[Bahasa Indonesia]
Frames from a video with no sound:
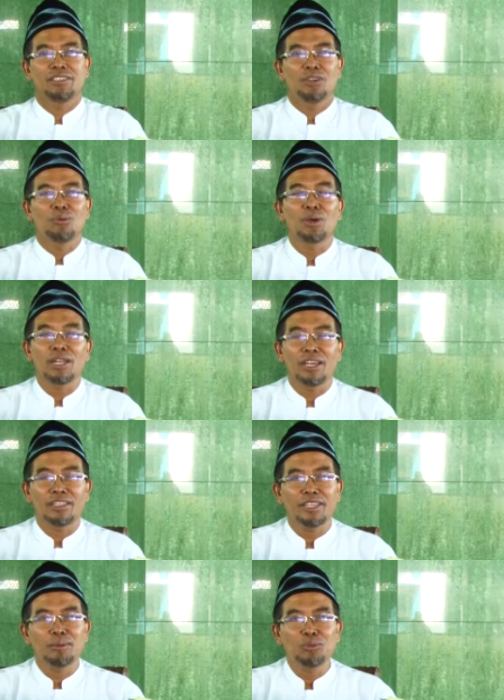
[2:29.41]
wa la
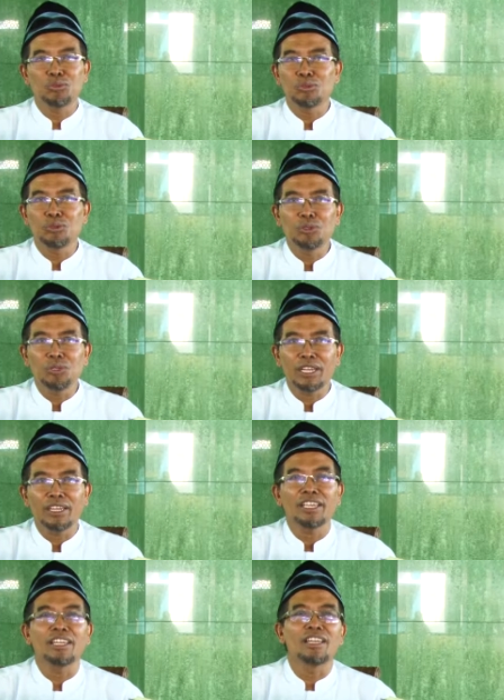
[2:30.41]

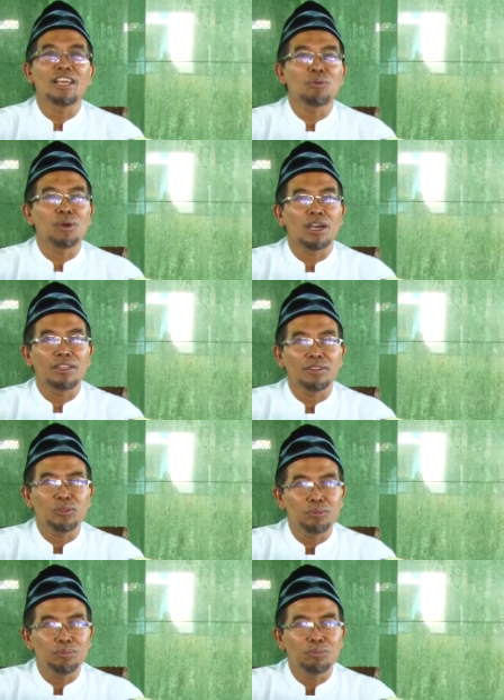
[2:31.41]
tamutunna illa wa
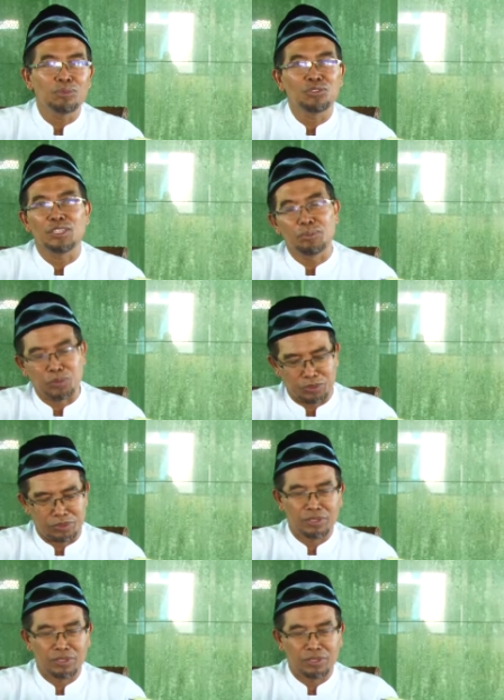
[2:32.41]
antum muslimun."